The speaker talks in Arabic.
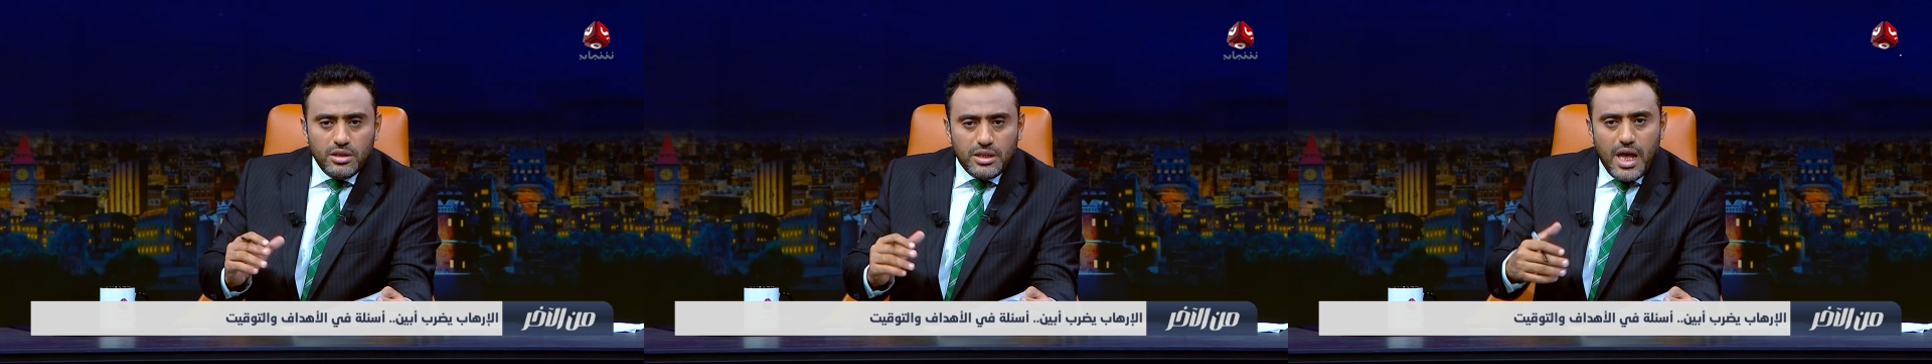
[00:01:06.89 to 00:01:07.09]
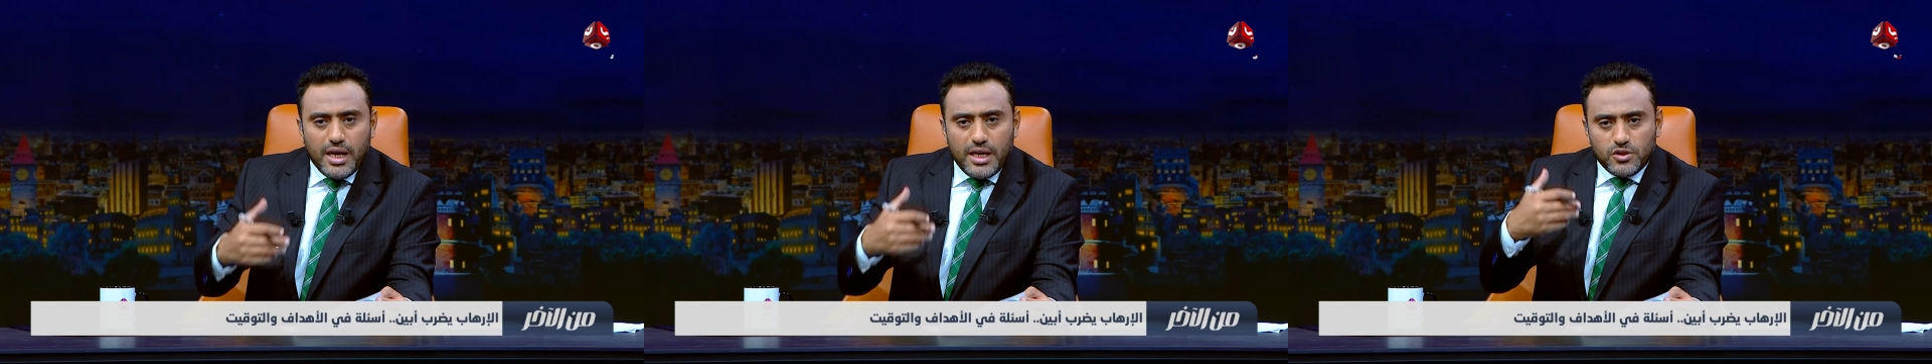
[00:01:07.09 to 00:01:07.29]

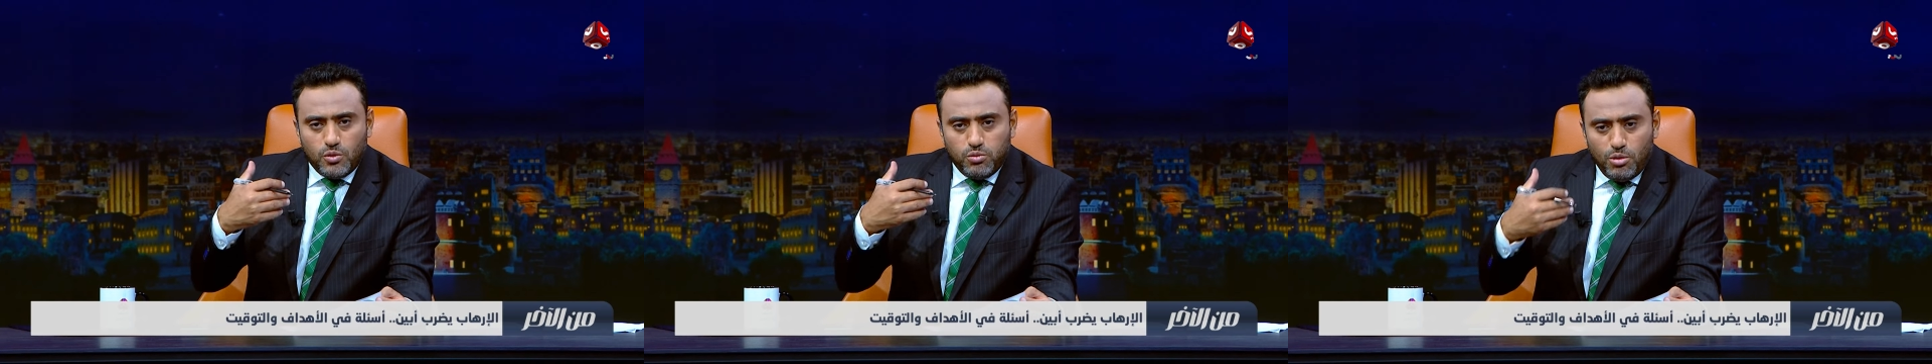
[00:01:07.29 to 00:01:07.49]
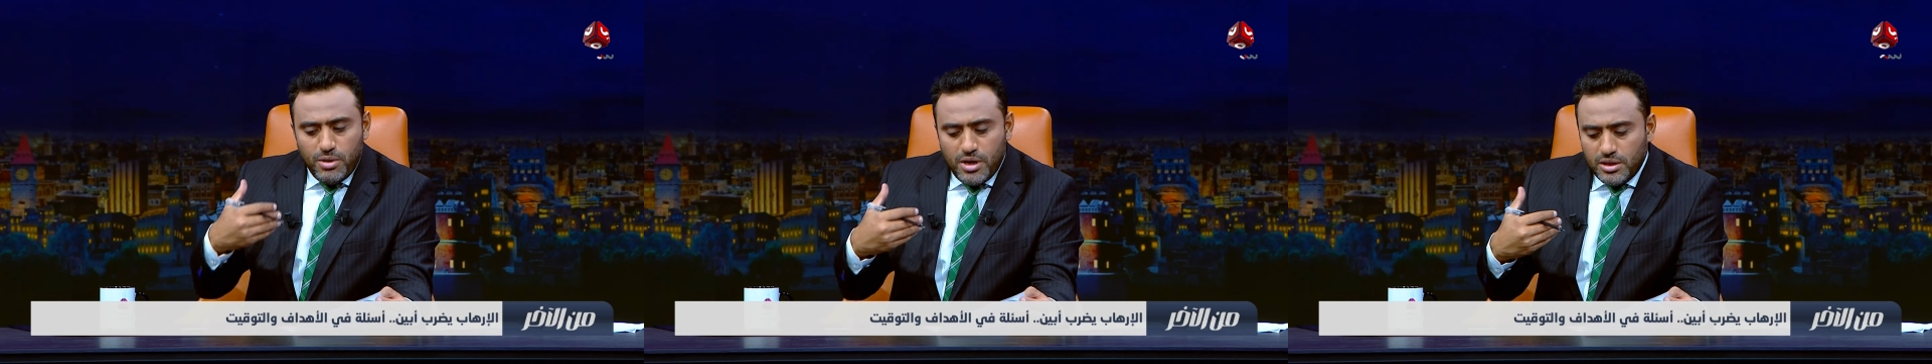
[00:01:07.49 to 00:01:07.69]
تعكس
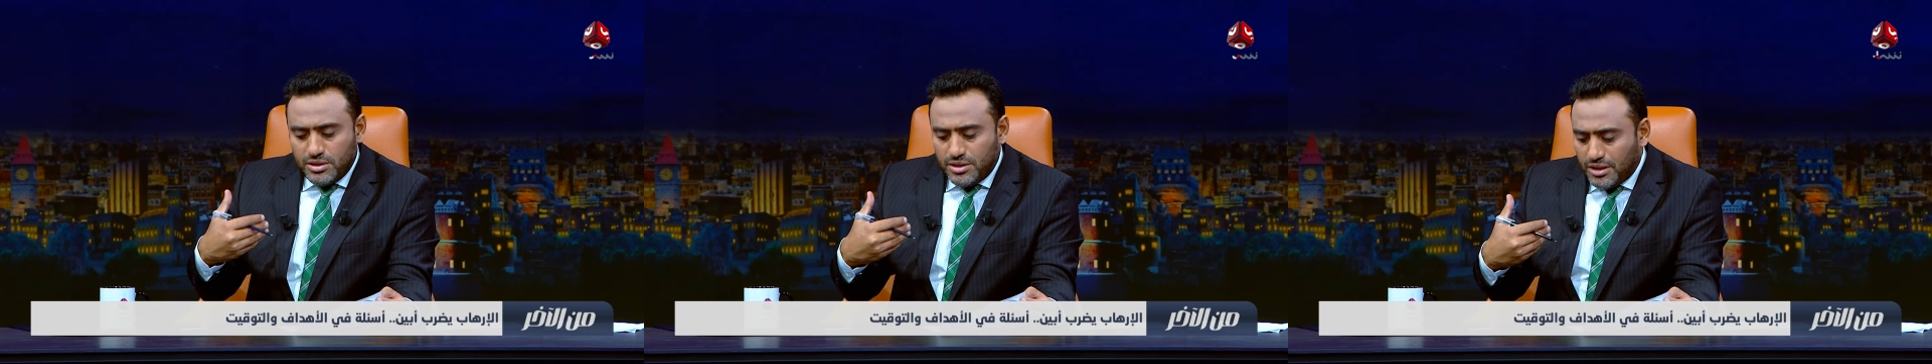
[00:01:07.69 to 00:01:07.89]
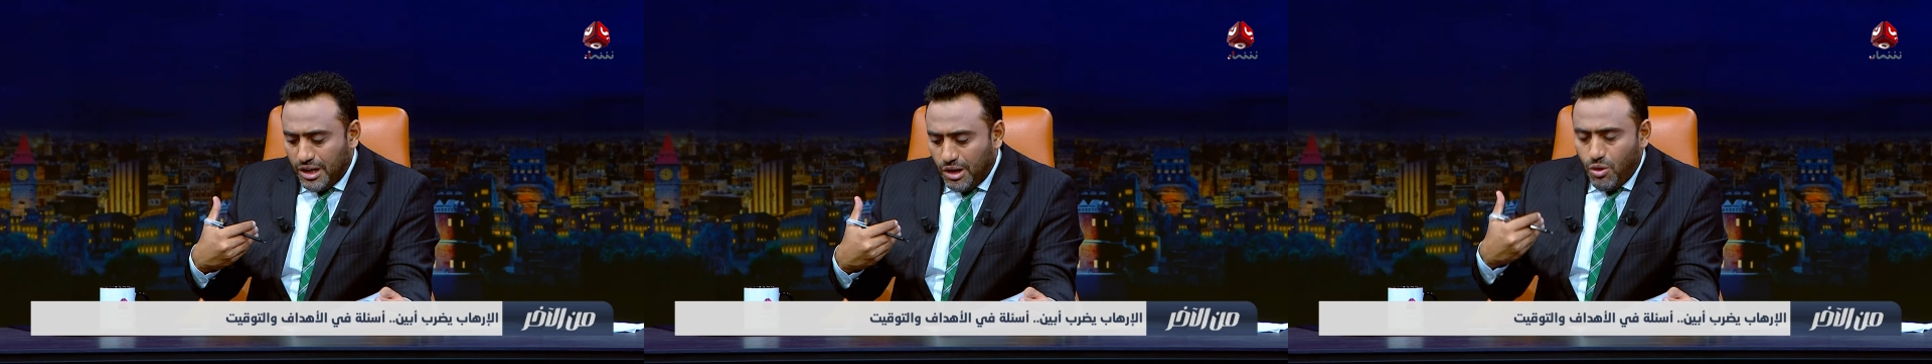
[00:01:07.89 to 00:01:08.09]
ربما
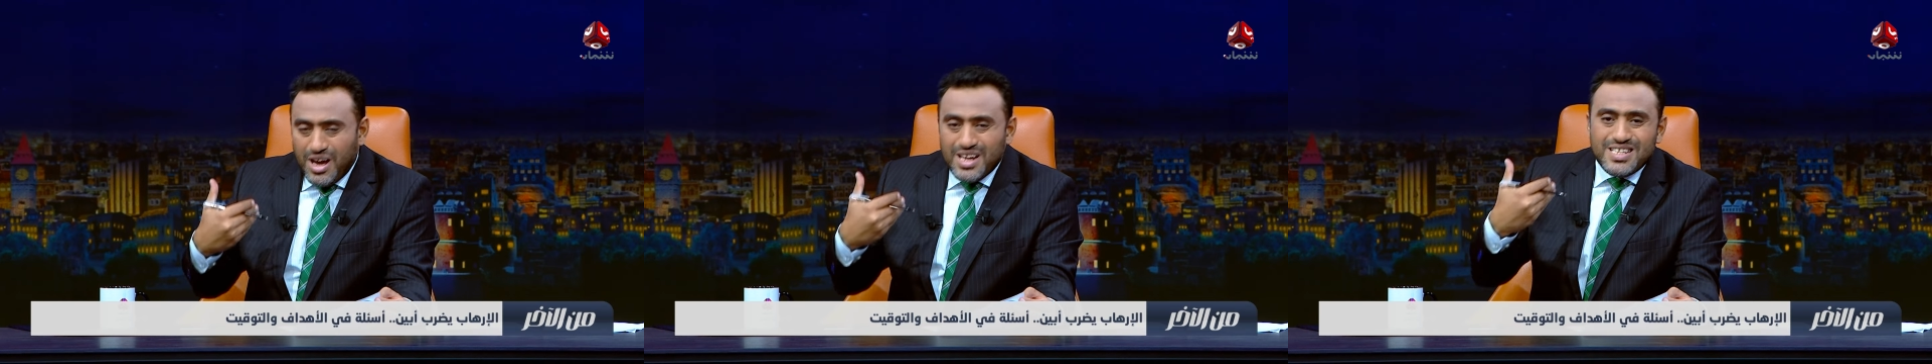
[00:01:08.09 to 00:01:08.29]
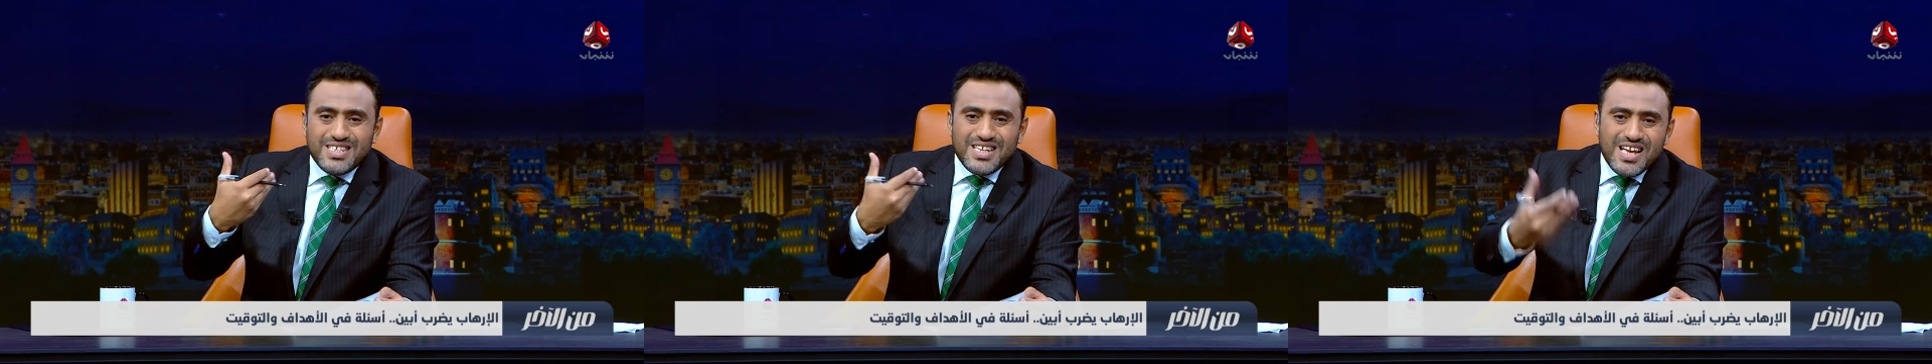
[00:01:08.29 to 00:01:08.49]

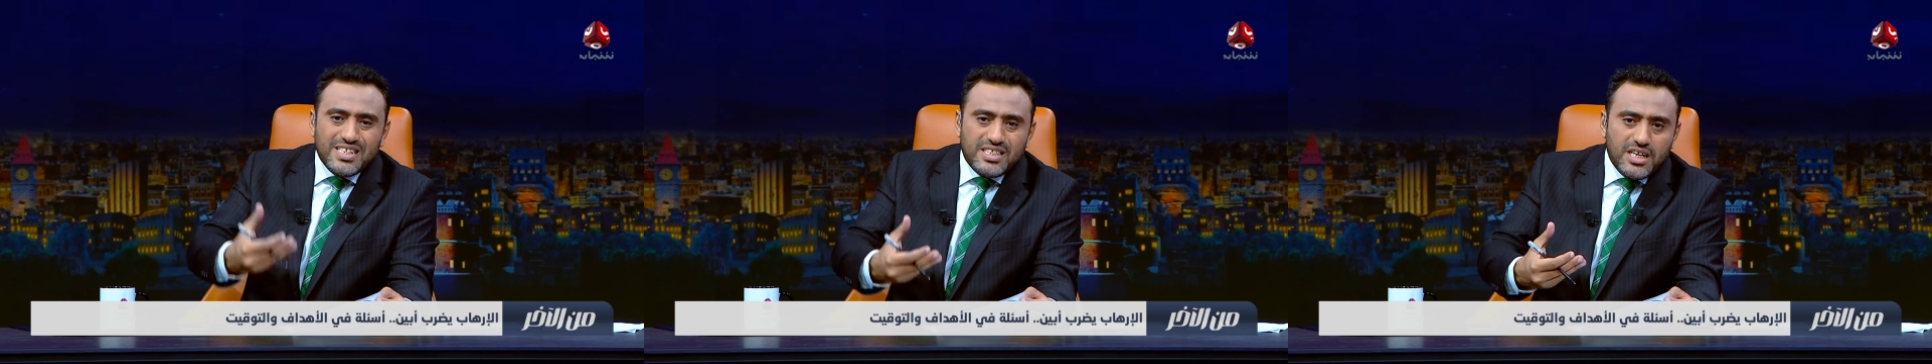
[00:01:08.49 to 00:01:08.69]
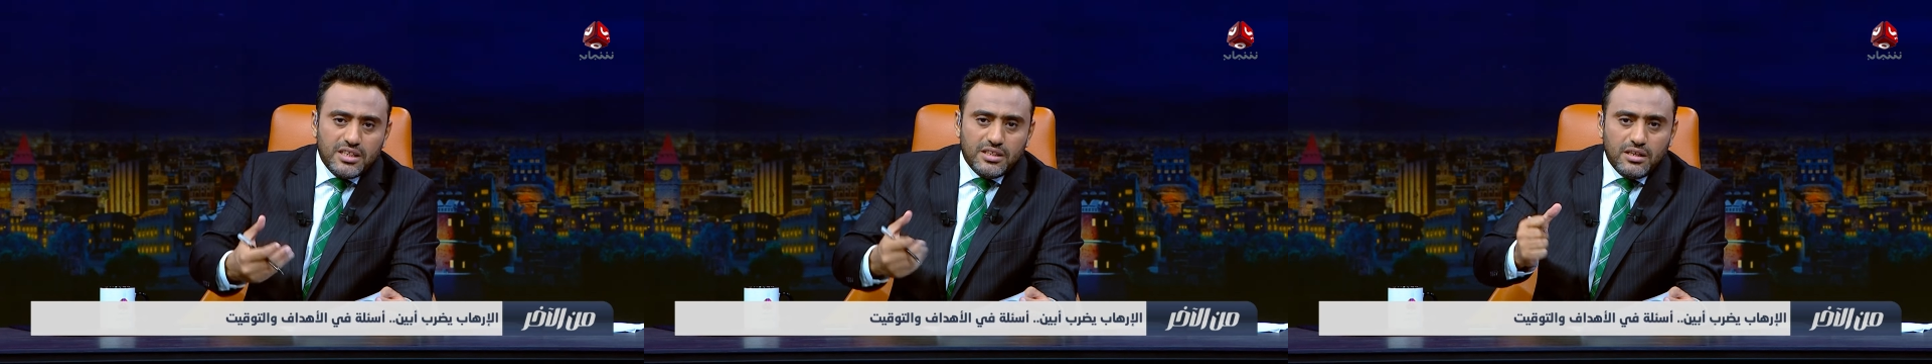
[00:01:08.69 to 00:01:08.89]
تطلعات
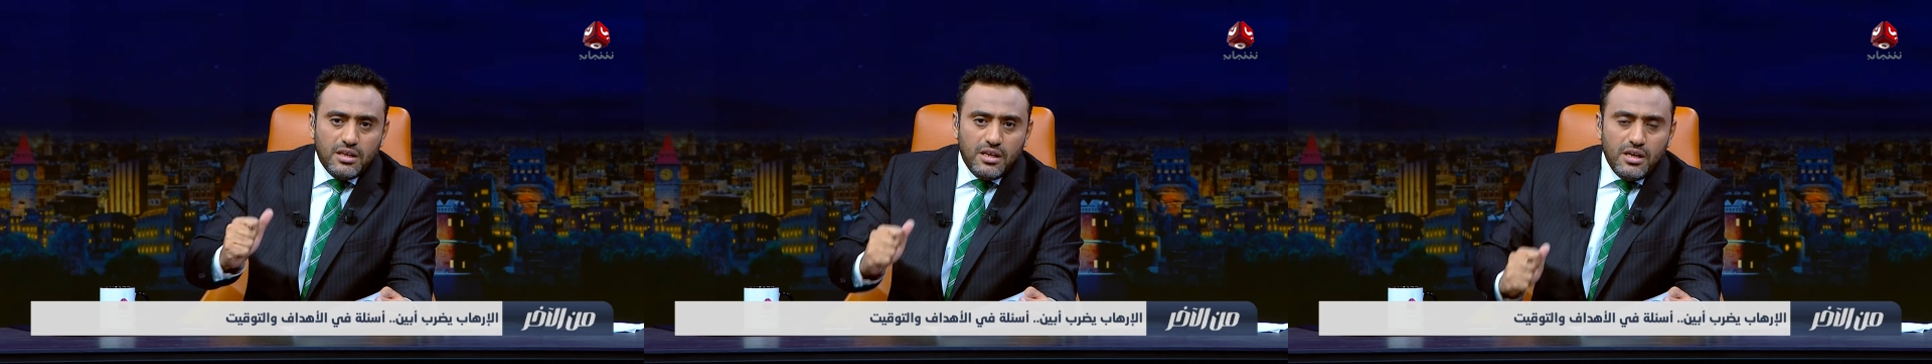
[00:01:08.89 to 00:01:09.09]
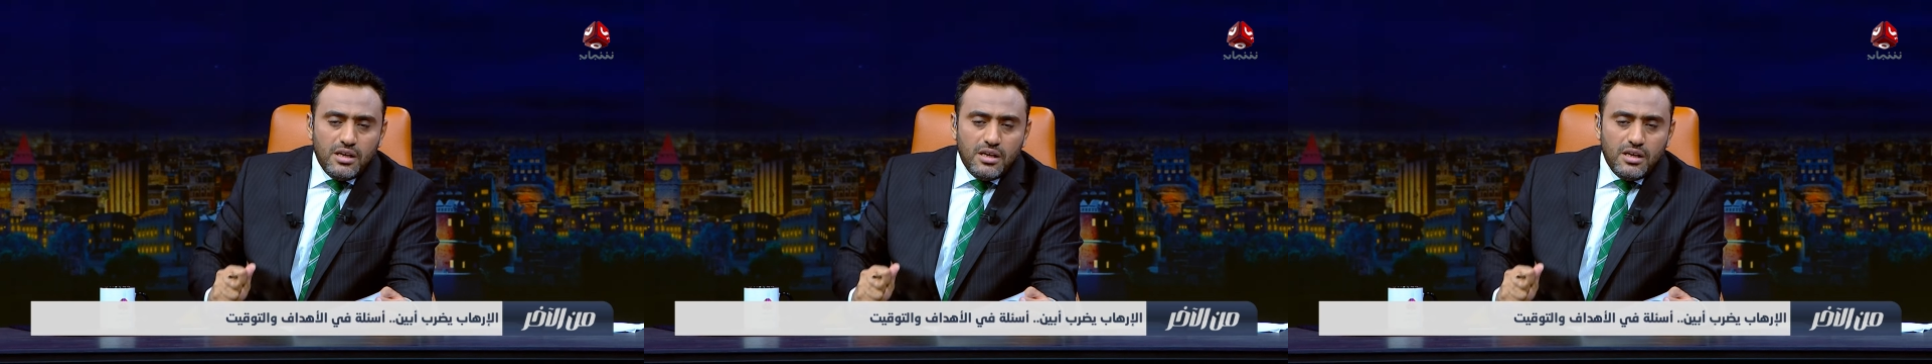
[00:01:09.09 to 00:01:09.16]
سياسية أيضا